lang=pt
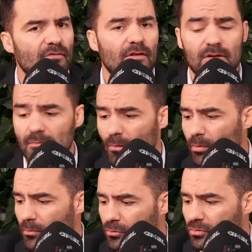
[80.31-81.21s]
Falei, irmão,
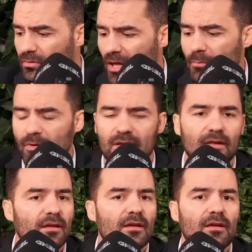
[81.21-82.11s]
por muito tempo
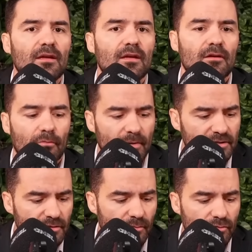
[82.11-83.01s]
aqui eu
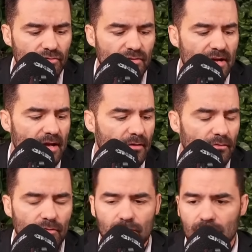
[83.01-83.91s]
bati no
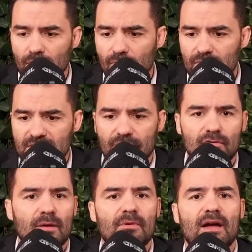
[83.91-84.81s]
Bolsonaro, eu, eu estava
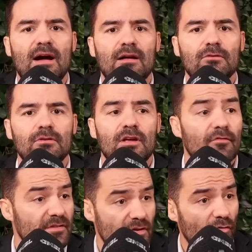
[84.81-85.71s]
no caminho errado,
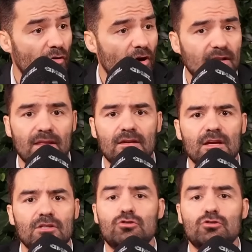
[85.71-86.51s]
fazer igual Holiday,